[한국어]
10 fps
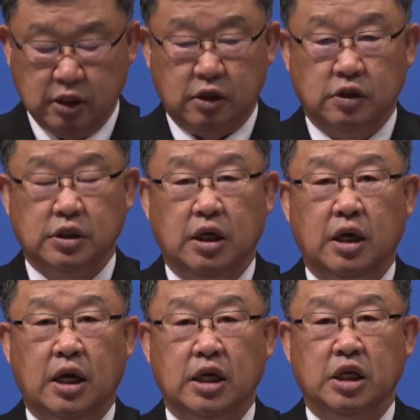그러자
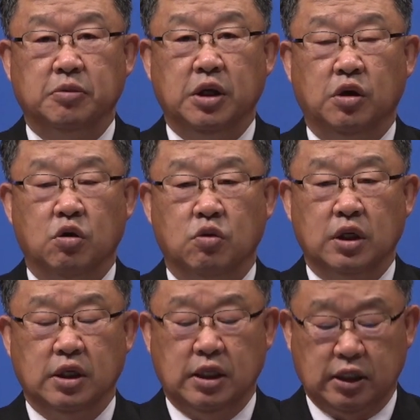하나님의
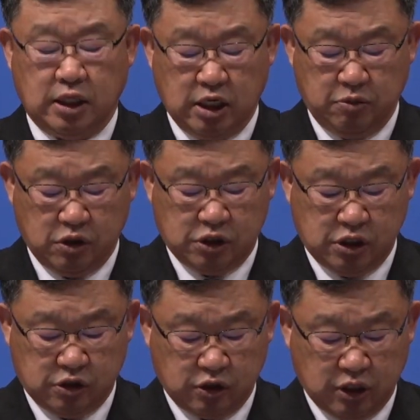영광이 나타나며
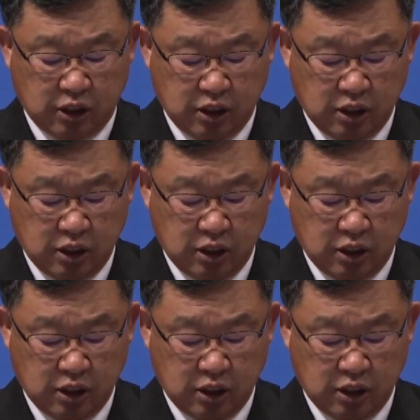7절에